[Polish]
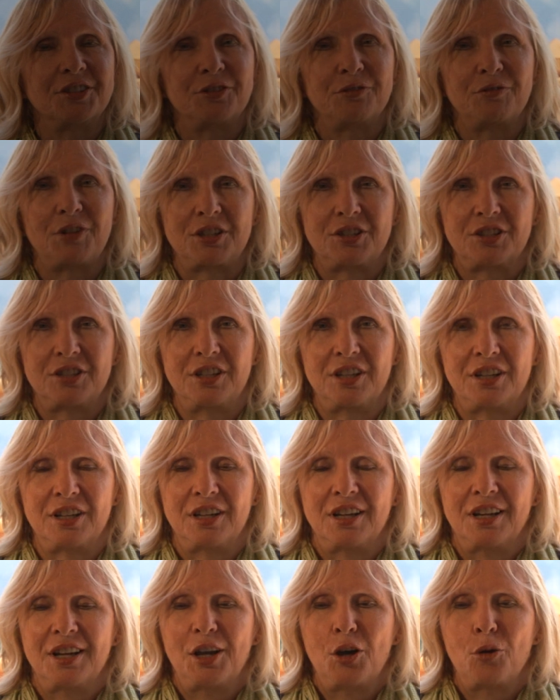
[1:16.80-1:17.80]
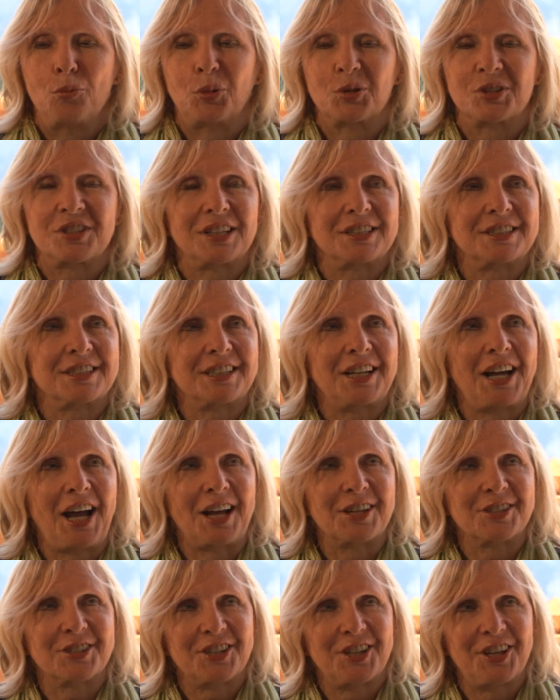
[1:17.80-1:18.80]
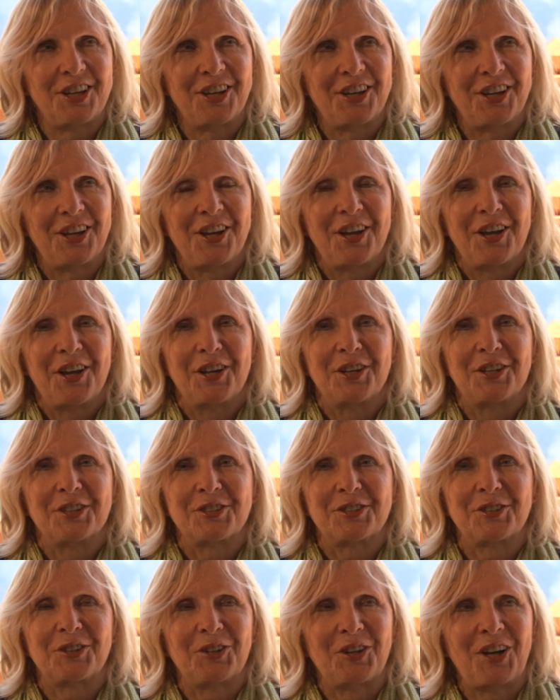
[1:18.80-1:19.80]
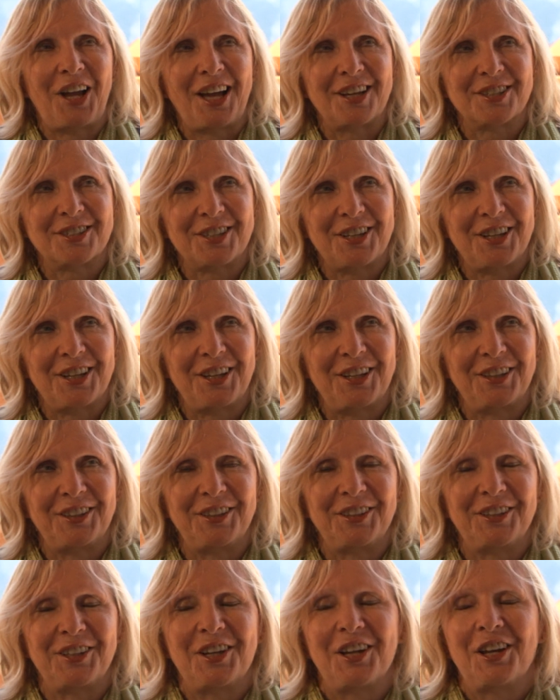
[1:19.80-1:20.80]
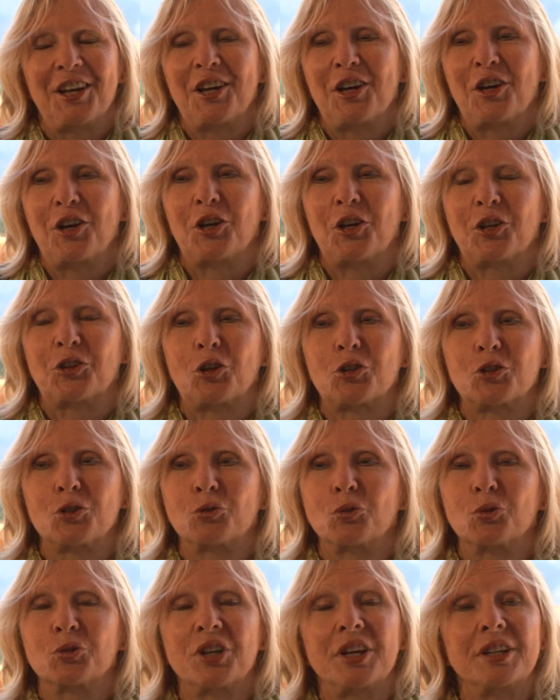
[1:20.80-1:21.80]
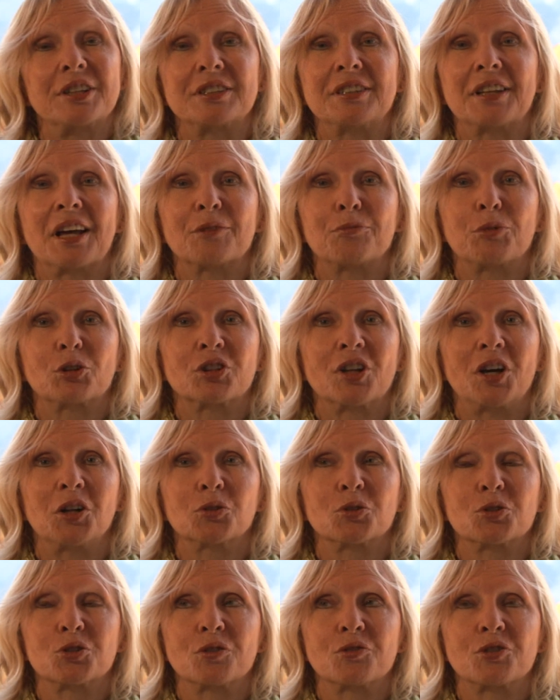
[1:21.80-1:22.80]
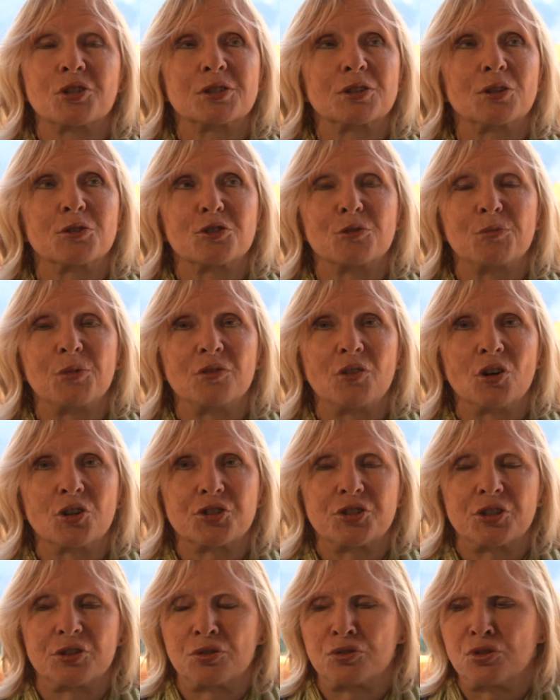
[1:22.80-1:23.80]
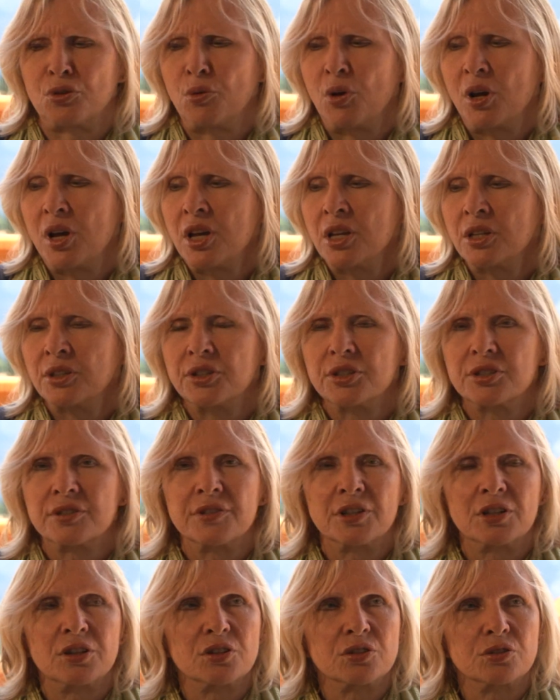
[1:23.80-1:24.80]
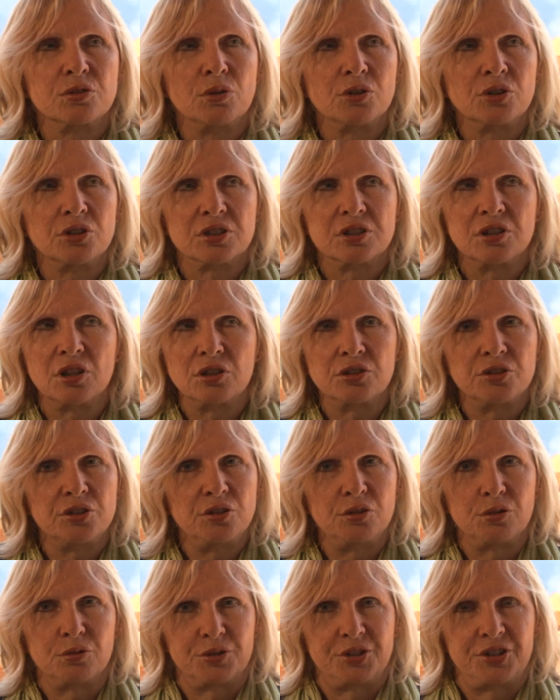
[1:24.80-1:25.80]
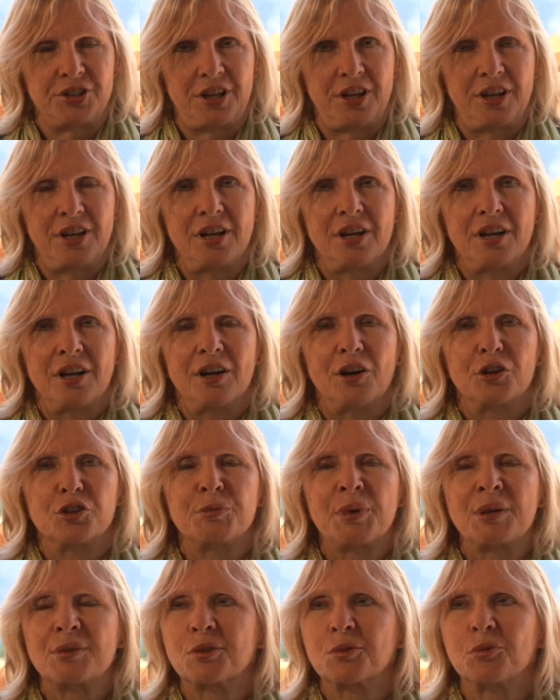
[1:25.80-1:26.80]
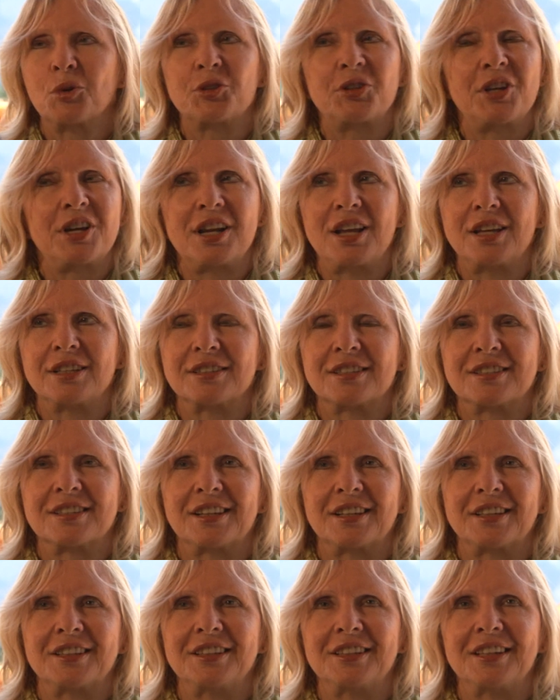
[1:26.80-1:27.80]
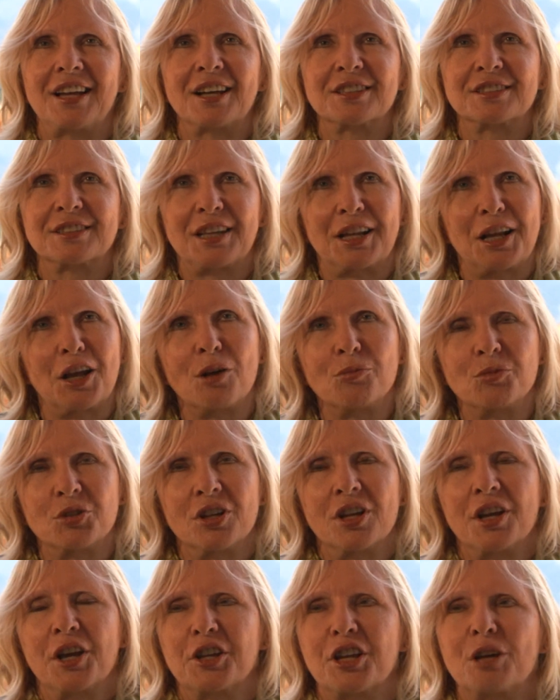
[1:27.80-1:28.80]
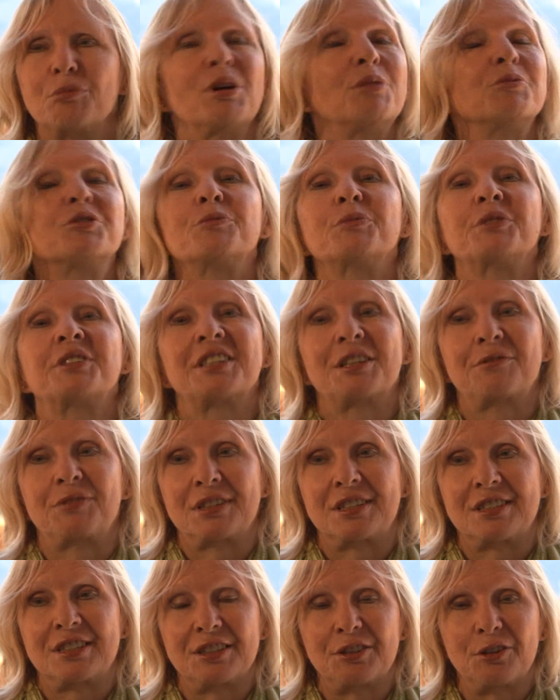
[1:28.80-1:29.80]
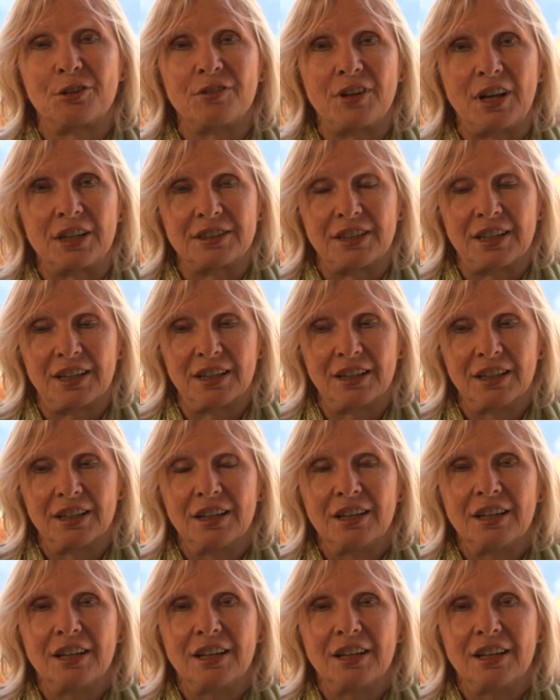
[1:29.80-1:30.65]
ci właśnie posadzkarze, stolarze i e, to są tutaj na Podhalu, to są wszystko osobowości, to są niezwykle zdolni ludzie. Oni mają złote ręce i ja starałam się, ja byłam nimi zafascynowana